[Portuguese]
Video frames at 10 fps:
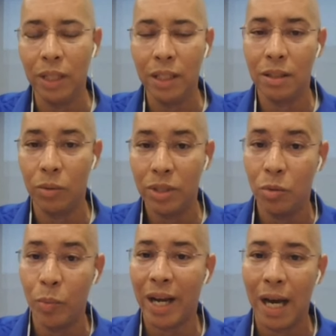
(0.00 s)
Né? Então esse
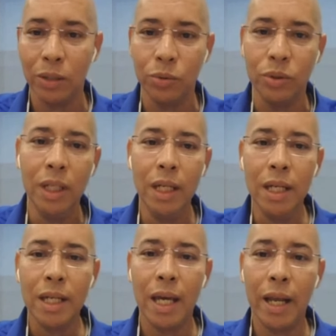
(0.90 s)
é um mercado
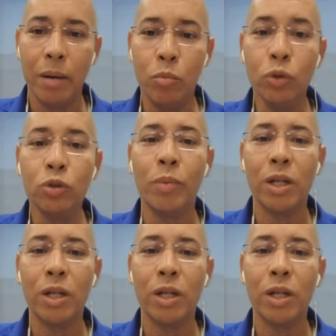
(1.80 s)
que ele era muito